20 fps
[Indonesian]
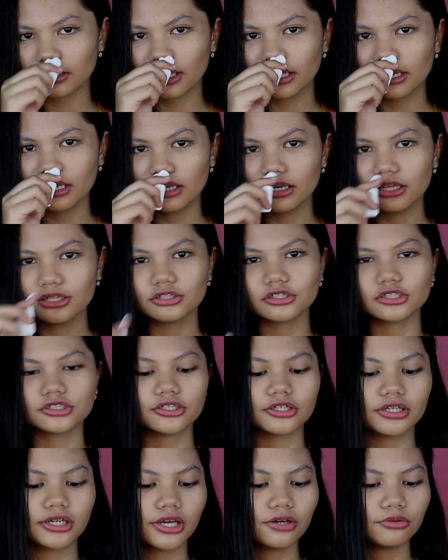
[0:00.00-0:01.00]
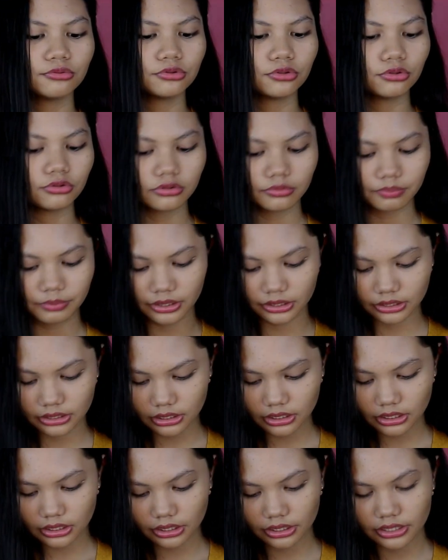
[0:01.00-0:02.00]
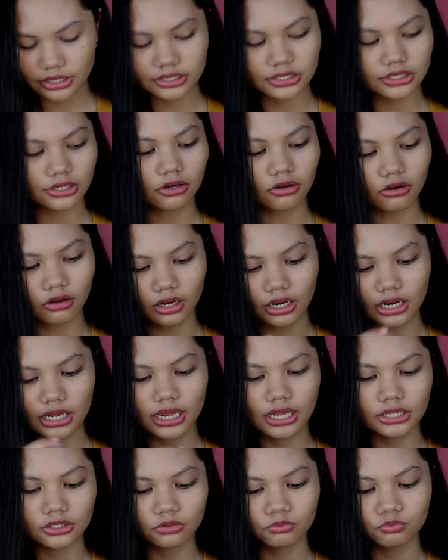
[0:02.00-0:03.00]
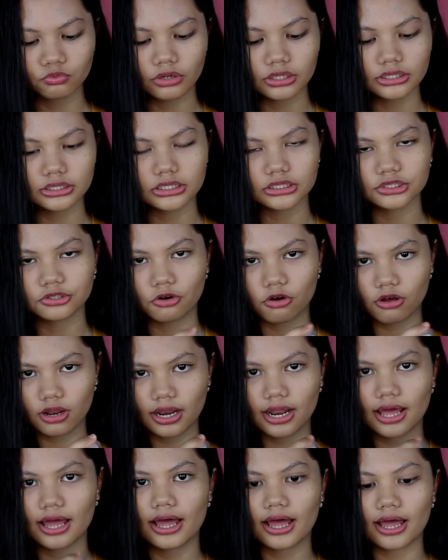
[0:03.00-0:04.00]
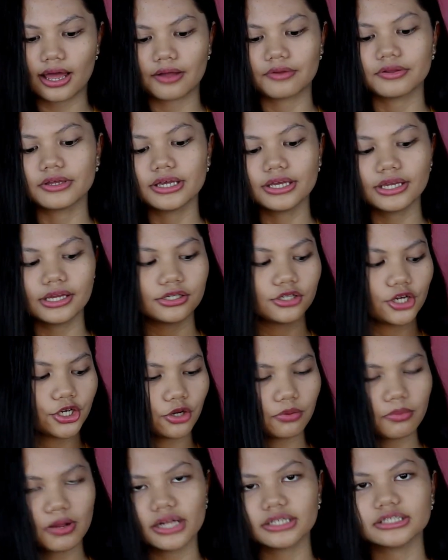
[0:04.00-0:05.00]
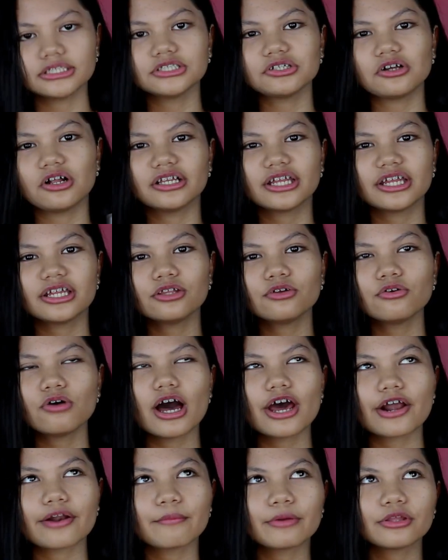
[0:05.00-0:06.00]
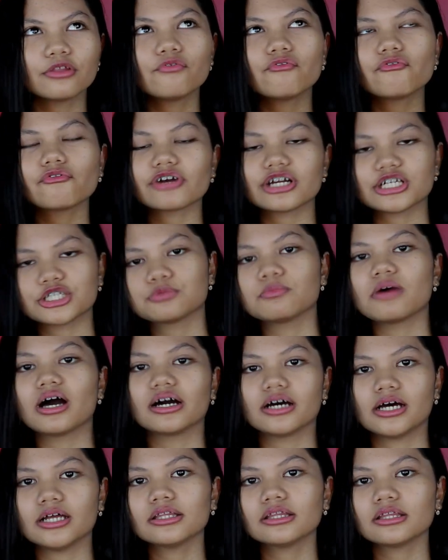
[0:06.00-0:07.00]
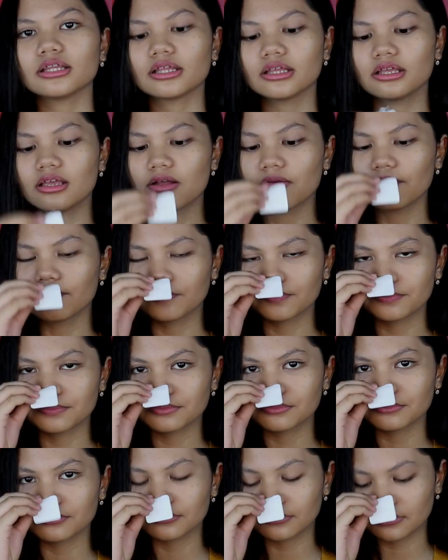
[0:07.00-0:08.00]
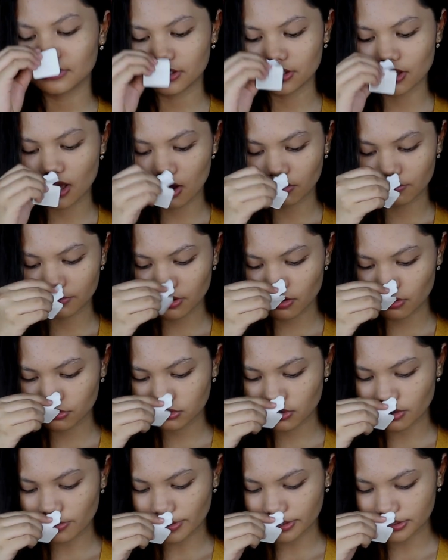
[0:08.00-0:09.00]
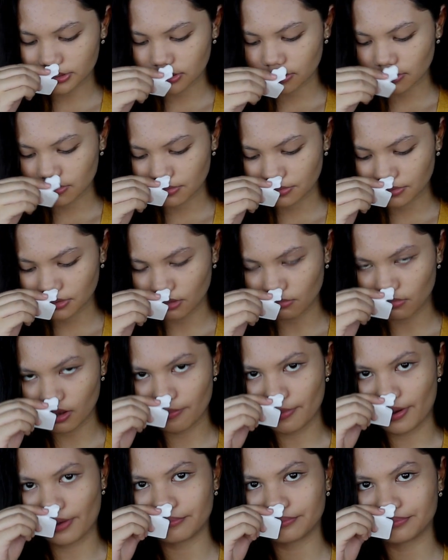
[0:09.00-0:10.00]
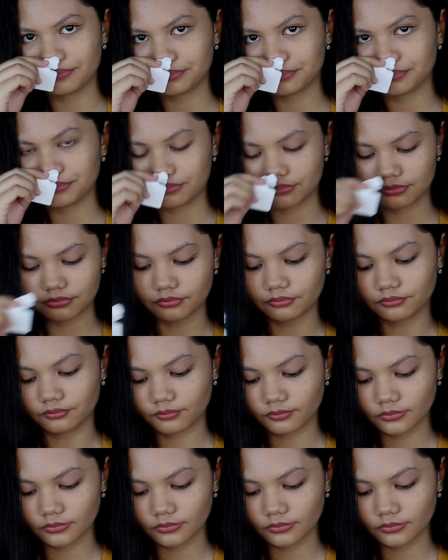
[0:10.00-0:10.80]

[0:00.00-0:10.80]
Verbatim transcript: jadi ini cocoknya untuk pergi ke sekolah atau buat ke sekolah cocok banget sih soalnya ini tuh aroma itu fresh banget nih aroma aku suka banget sih timnya apa hmm.